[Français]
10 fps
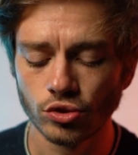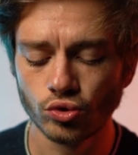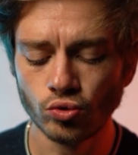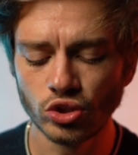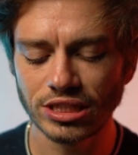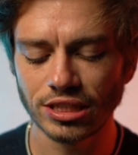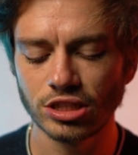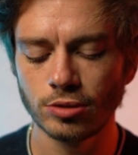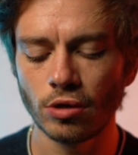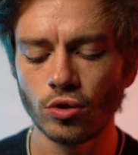Du coup, j'ai le
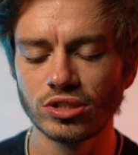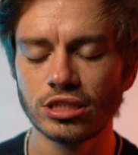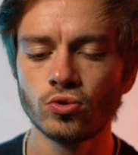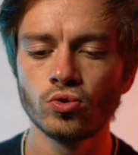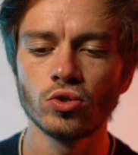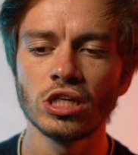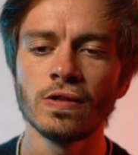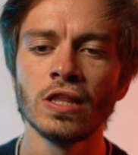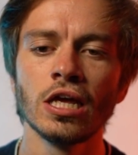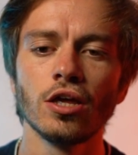sentiment le 6 de
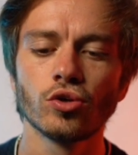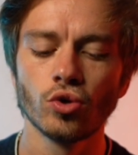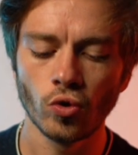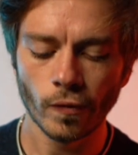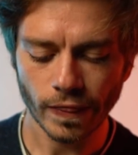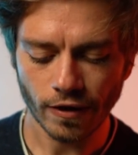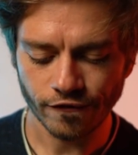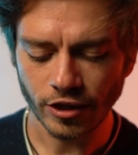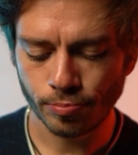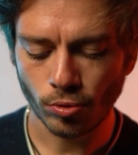denier que, en
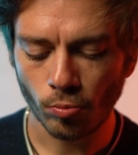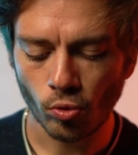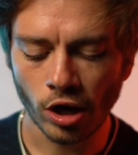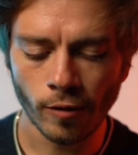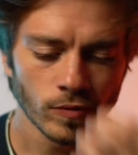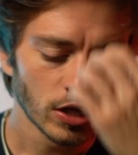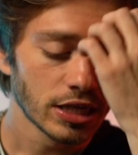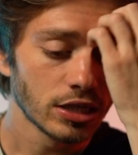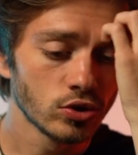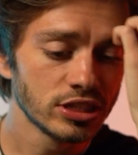fait, pour moi,
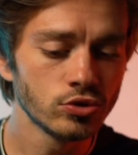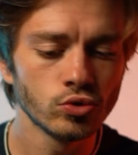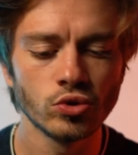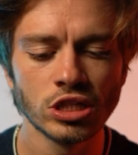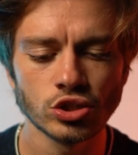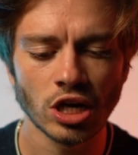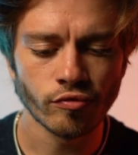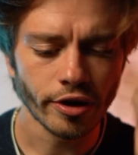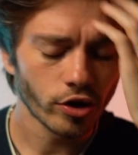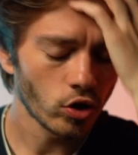le 6 de denier, je la
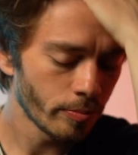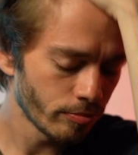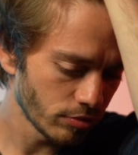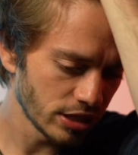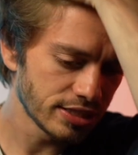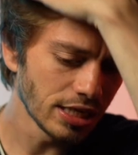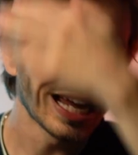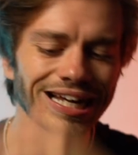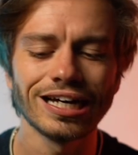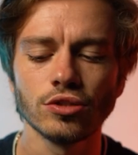vois comme ici
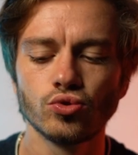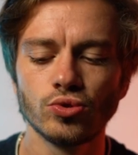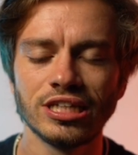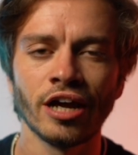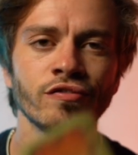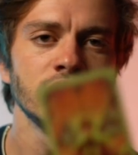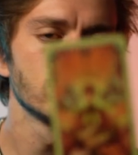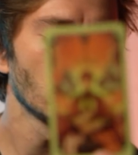la carte du service,